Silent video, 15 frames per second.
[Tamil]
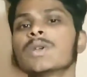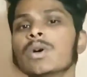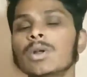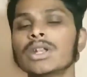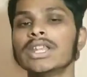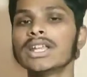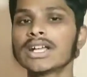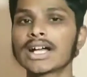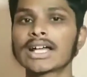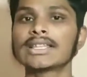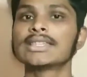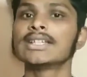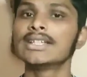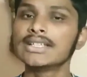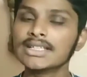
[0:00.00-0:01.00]
ஸோ நீங்கள்
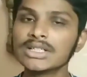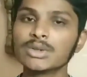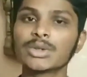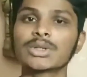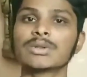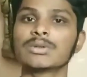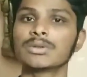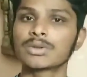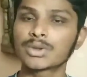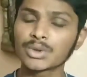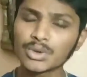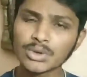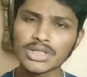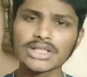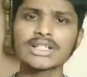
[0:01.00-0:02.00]
அதுலேருந்து ஒரு
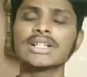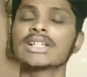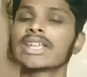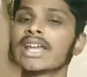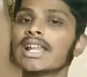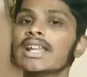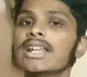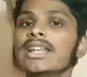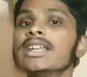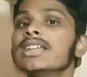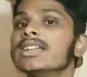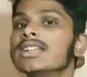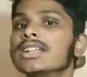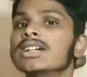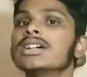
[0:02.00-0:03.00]
டூ ஹண்ட்ரட் கேலரி
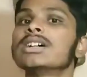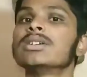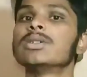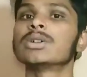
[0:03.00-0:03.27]
இல்லை